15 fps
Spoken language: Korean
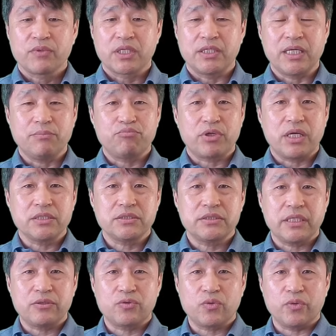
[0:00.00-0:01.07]
그러니까 프랑스
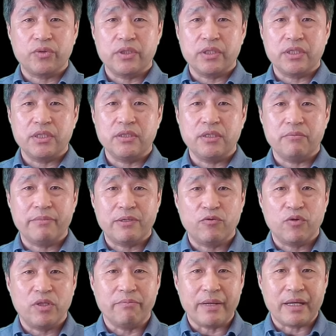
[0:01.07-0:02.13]
대통령인
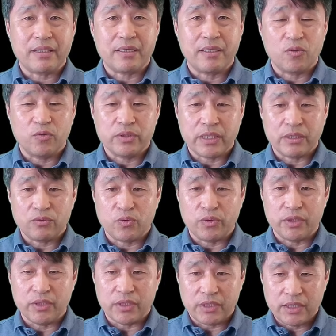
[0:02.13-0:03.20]
에마누엘 마카롱
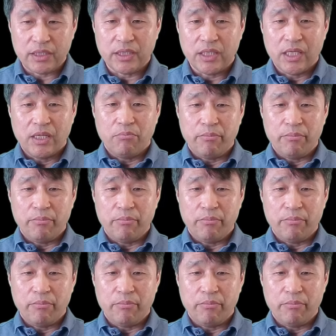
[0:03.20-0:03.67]
대통령이